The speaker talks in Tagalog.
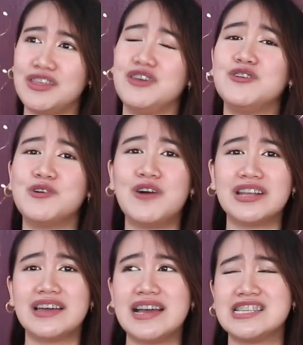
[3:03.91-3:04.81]
You know what,
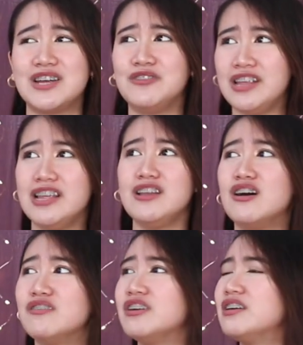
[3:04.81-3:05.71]
guys? I really
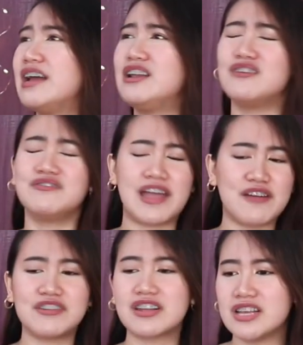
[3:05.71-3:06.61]
love her. I love
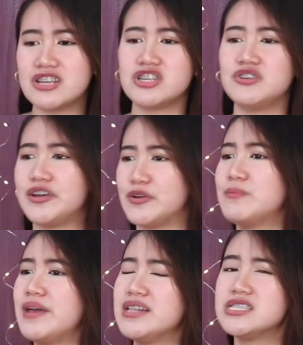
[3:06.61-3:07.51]
everything she
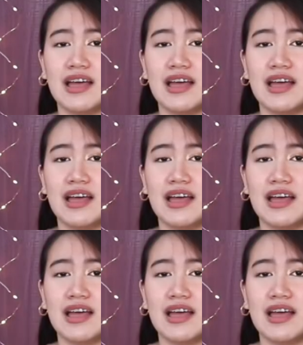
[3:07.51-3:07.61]
recommends.